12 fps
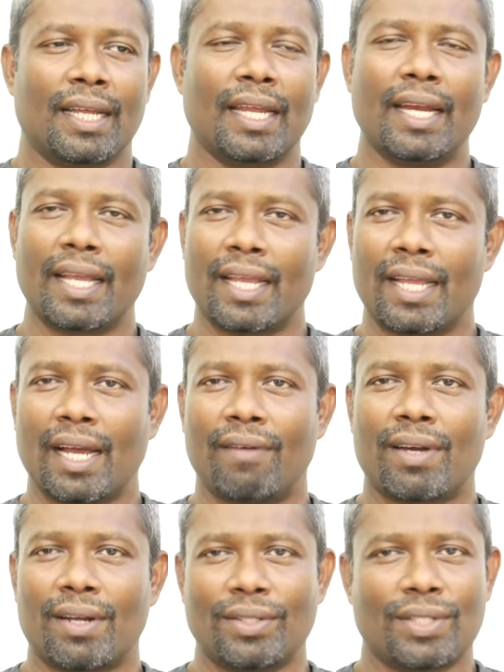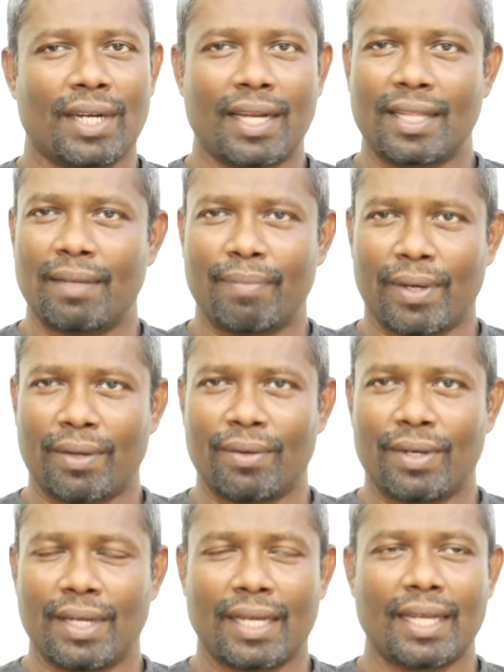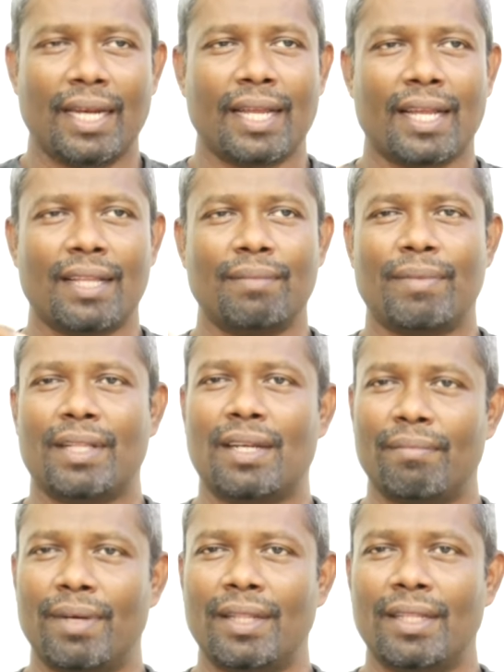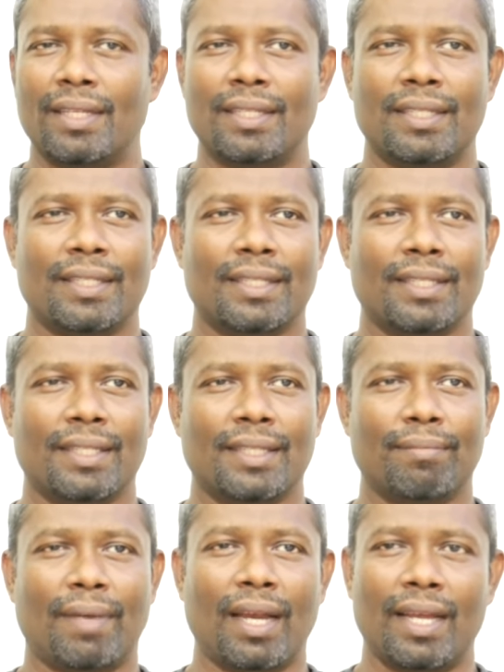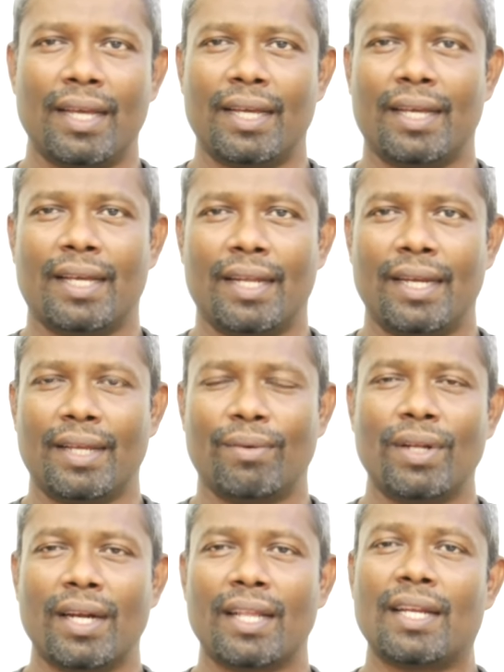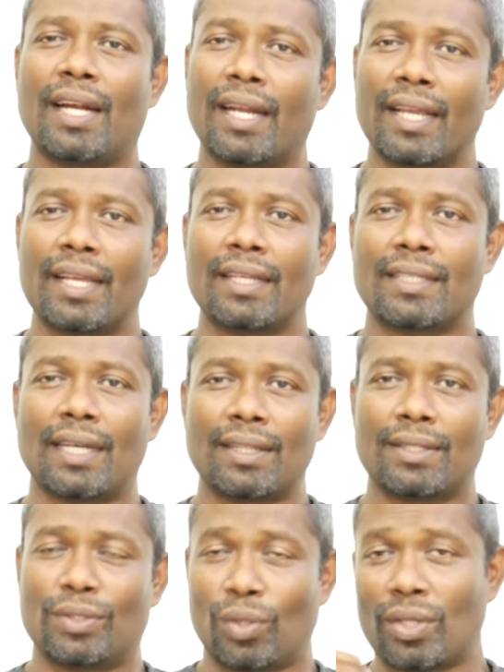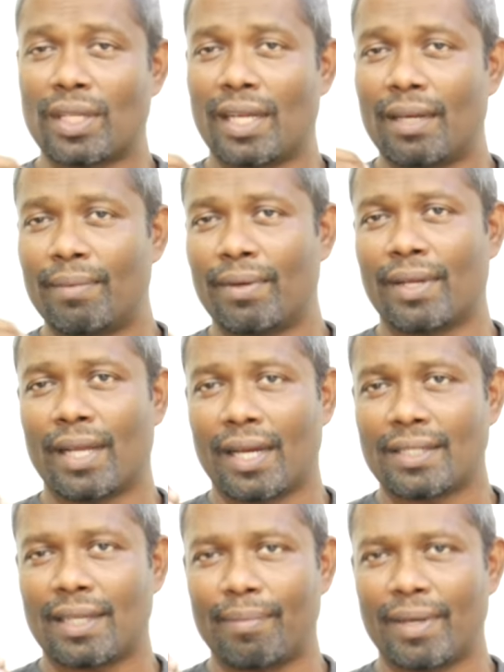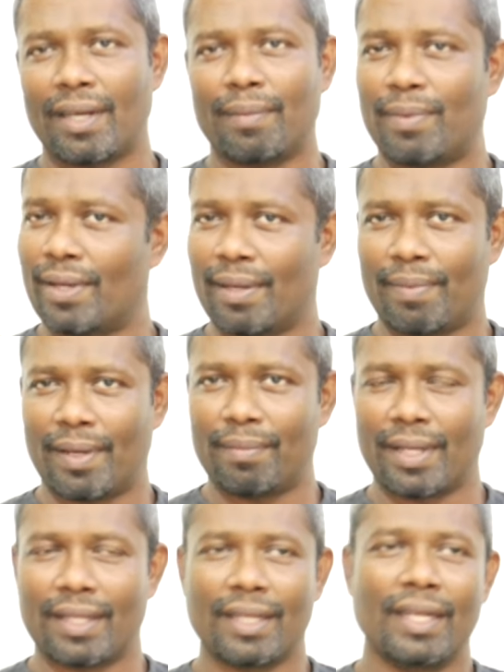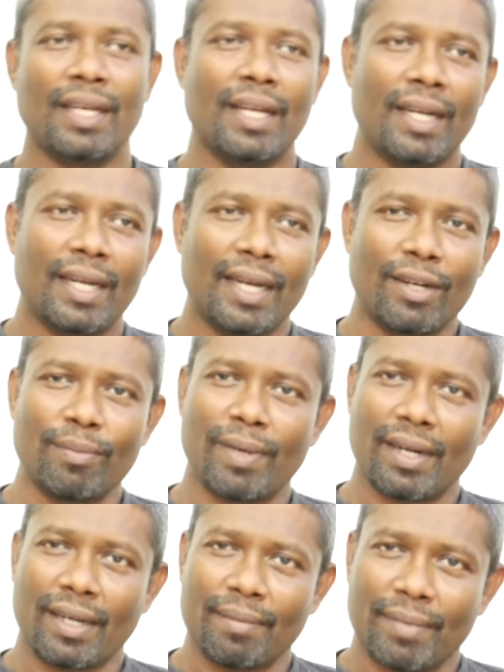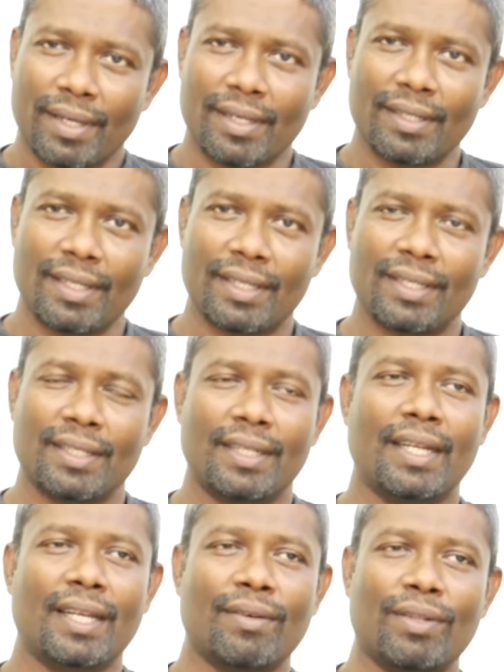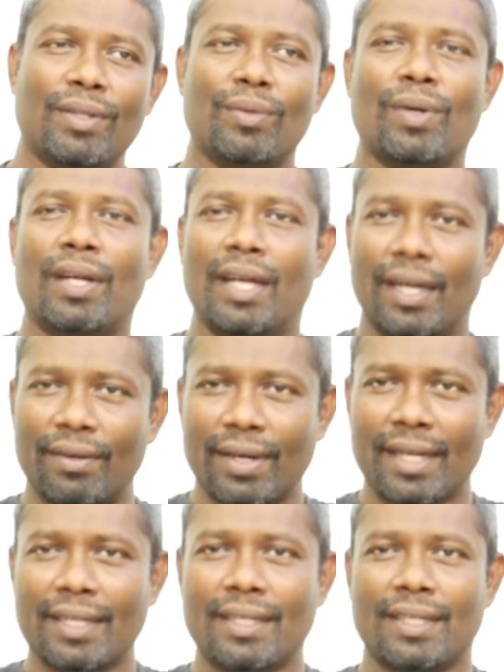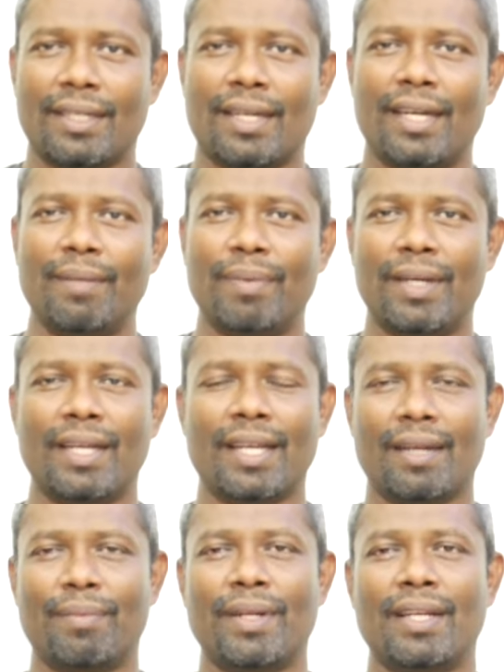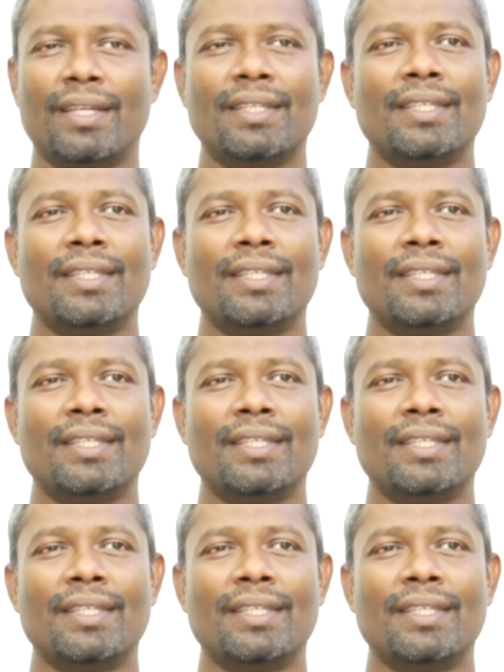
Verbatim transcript: என்றைக்கு வியாபாரம் ஆச்சோ அன்றைக்கி தான் பணம் என்றைக்காவது மதுரை பந்து மலை இன்றைக்கி ஒன்றும் கிடையாது அன்றைக்கி சாத் சோத்துக்கு என்ன பண்ணுவீங்க அன்றைக்கி சாப்பாடு என்ன பண்ணுவீங்க பண்ண முடியாது நெட் மார்க்கெட்டிங் மட்டும்தான் நீங்கள் வந்து உங்கள் நெட்ஒர்க்கிங் ரெடி பண்ணிட்டீங்க அப்படின்னா